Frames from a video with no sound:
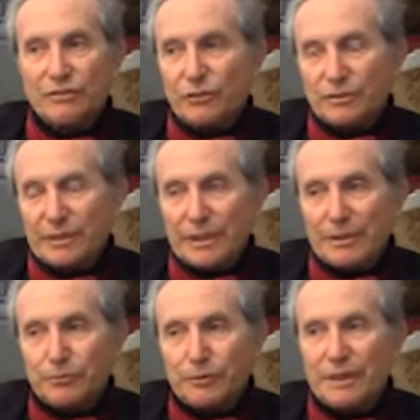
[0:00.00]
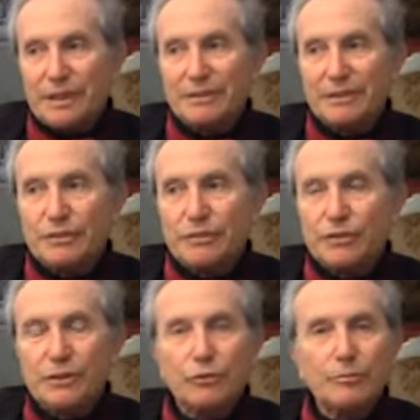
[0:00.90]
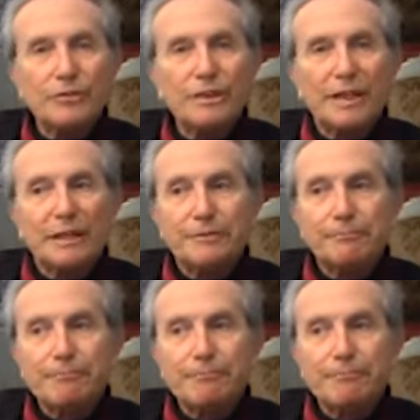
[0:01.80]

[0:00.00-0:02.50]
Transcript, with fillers: forse tra le più grandi del Novecento mondiale,